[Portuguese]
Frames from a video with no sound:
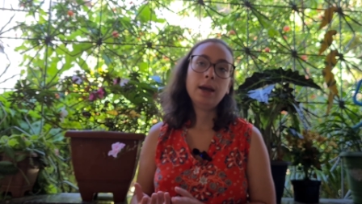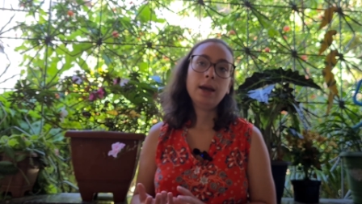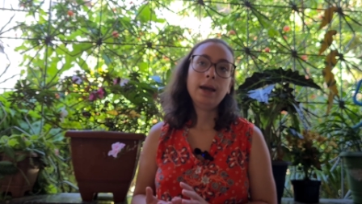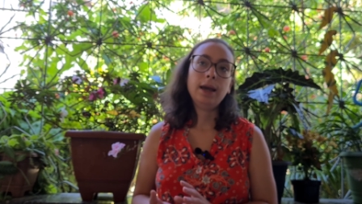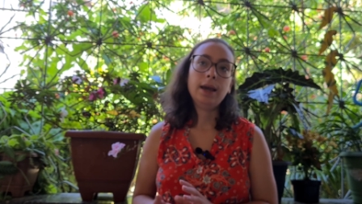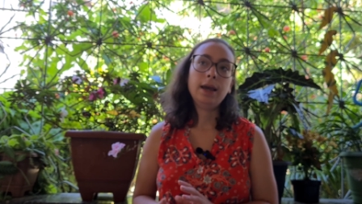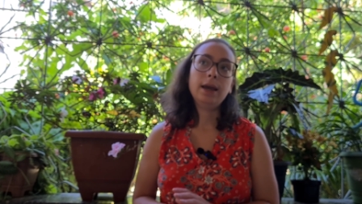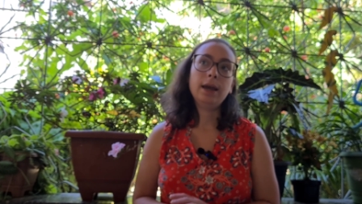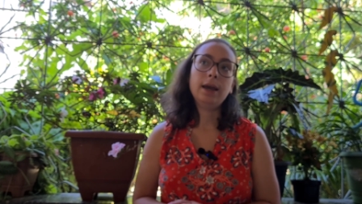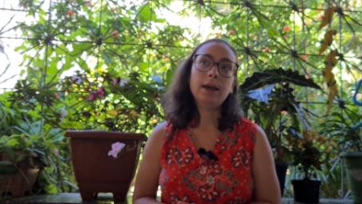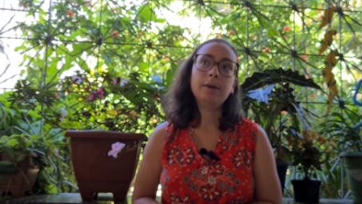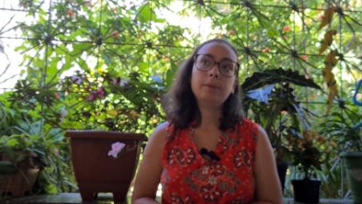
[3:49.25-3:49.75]

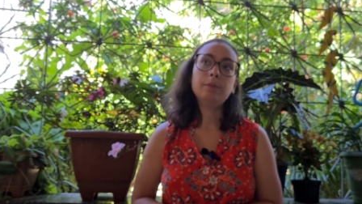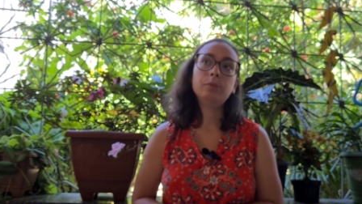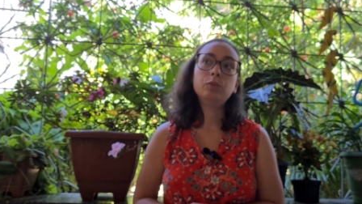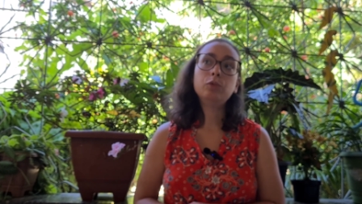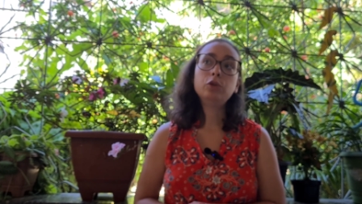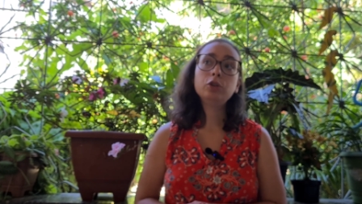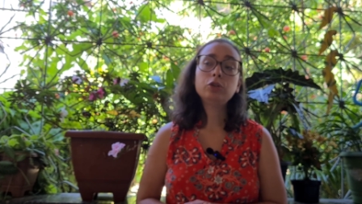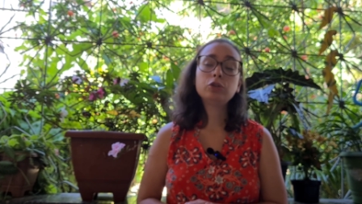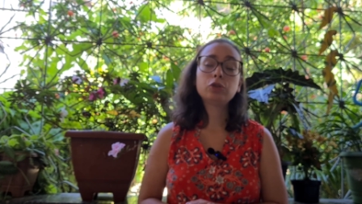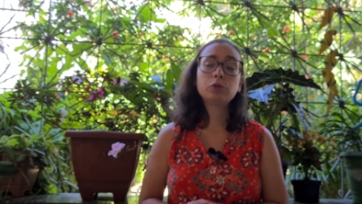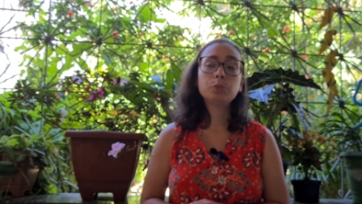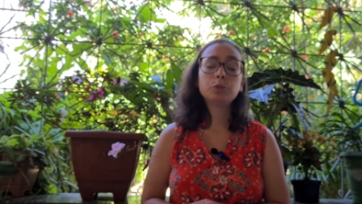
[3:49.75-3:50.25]
É,
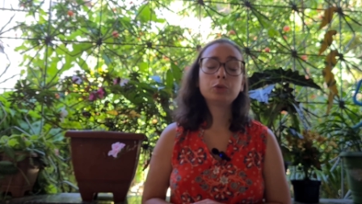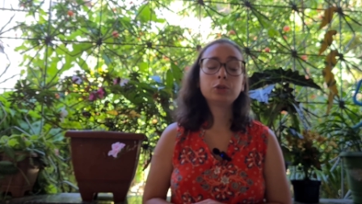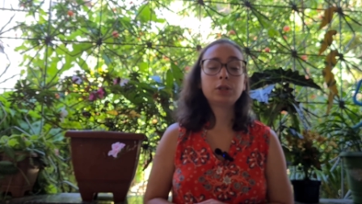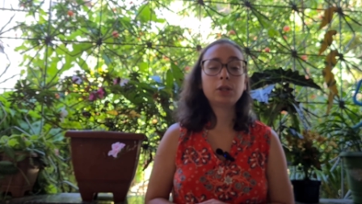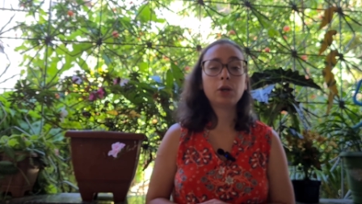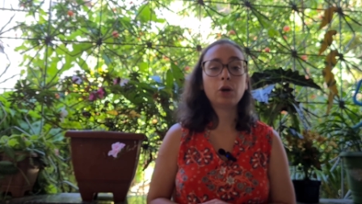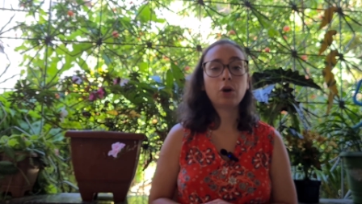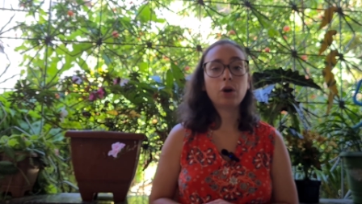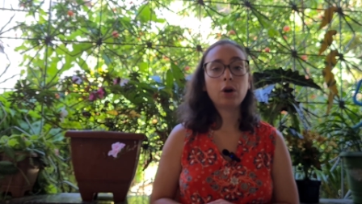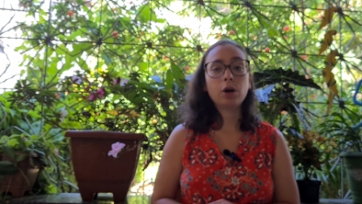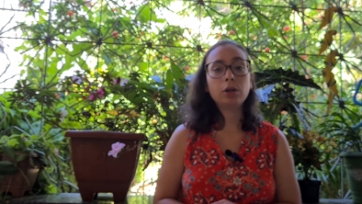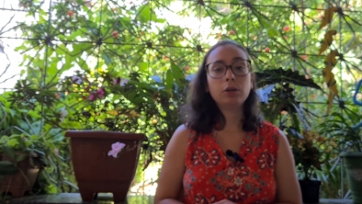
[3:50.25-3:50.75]
muitos
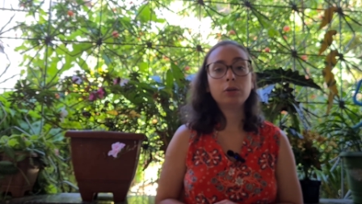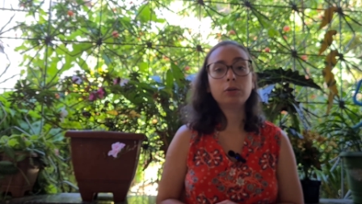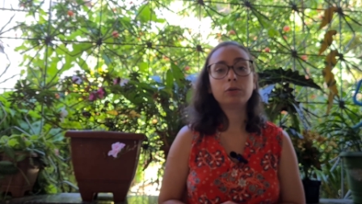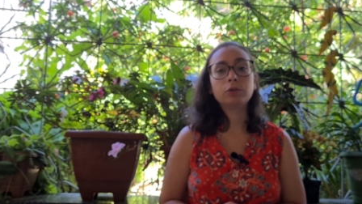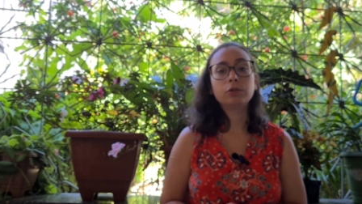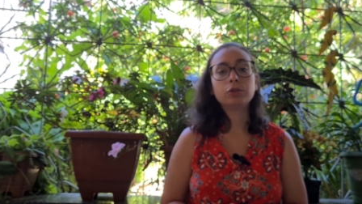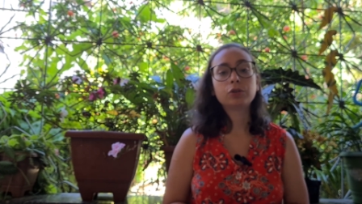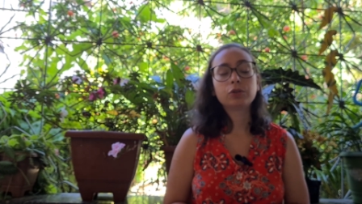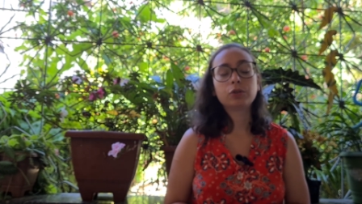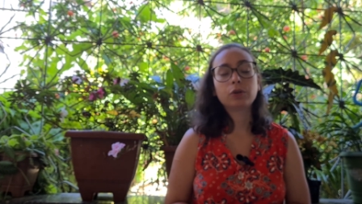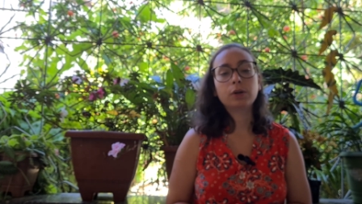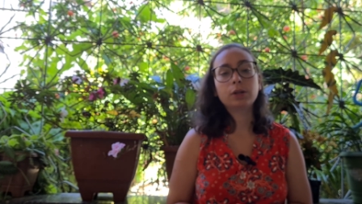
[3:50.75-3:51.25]

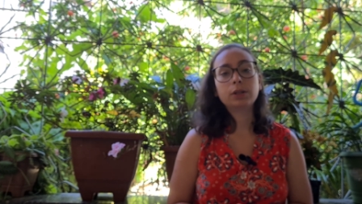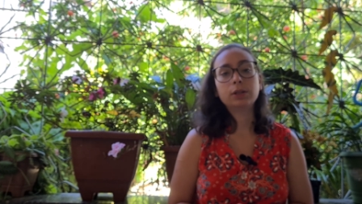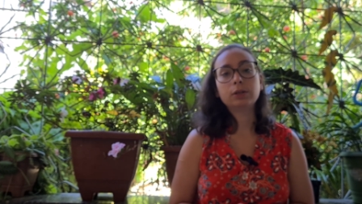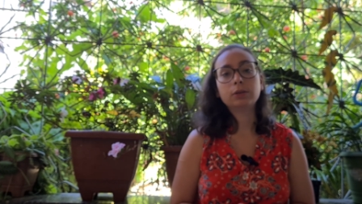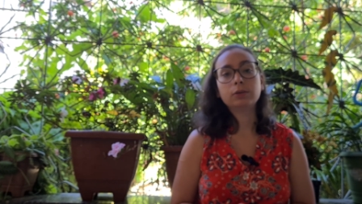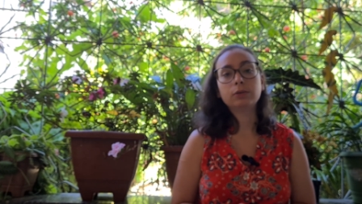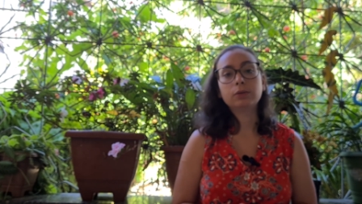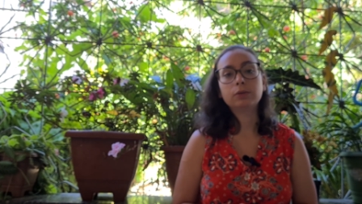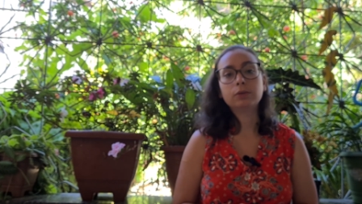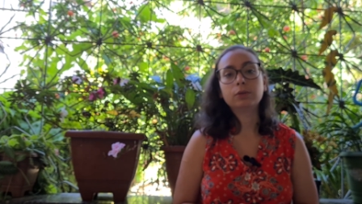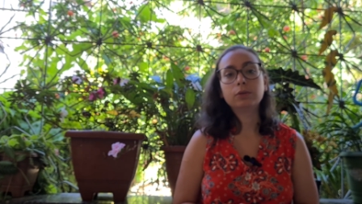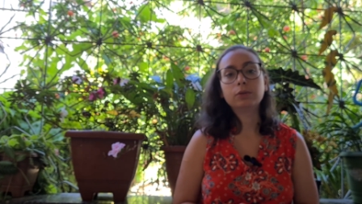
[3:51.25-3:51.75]
museólogos,
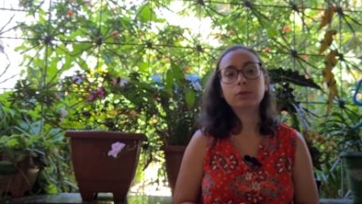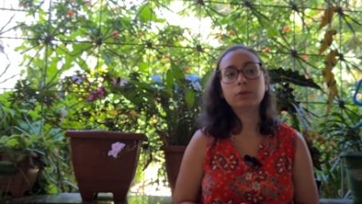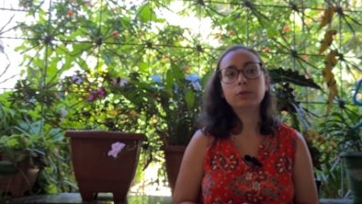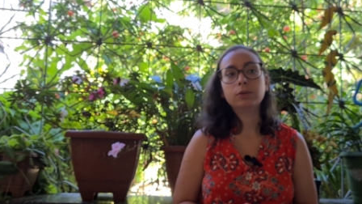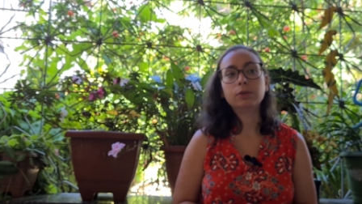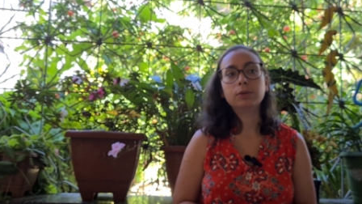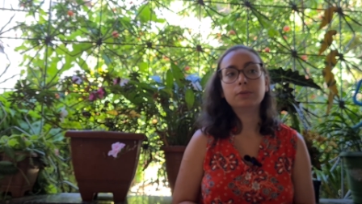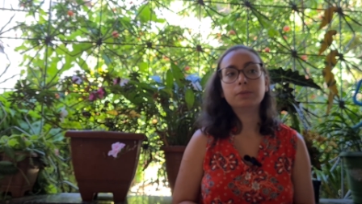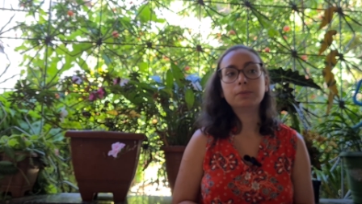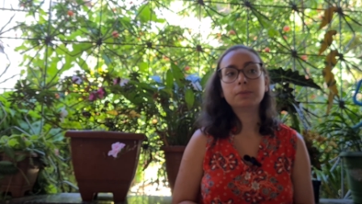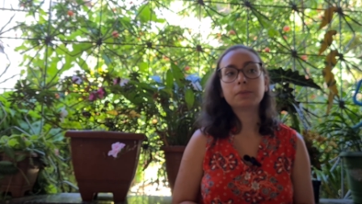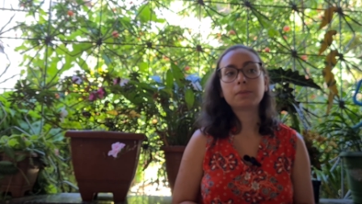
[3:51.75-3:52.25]
quando